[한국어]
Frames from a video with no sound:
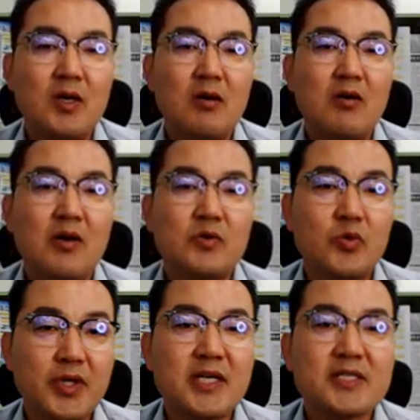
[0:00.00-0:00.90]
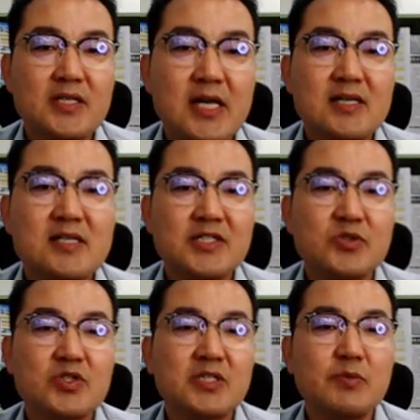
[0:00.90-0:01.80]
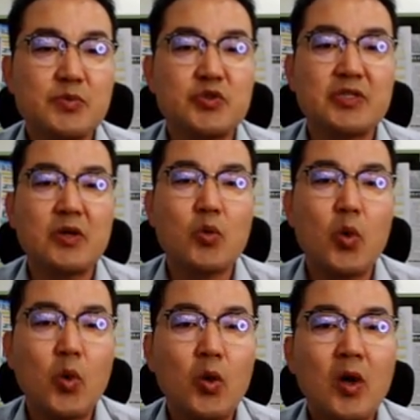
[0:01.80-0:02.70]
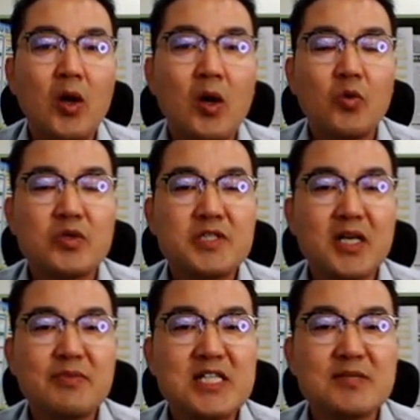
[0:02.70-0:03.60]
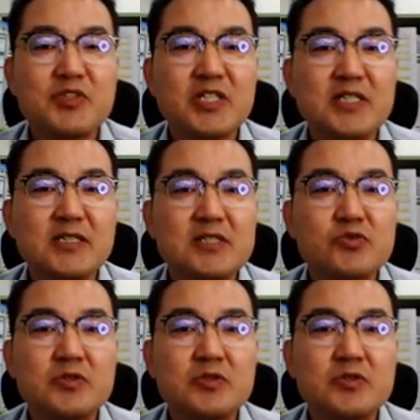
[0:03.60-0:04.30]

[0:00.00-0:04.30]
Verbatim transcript: 어, 롯데캐슬 엘클라시도 지금 입주를 했고 오늘 제가 말씀드리는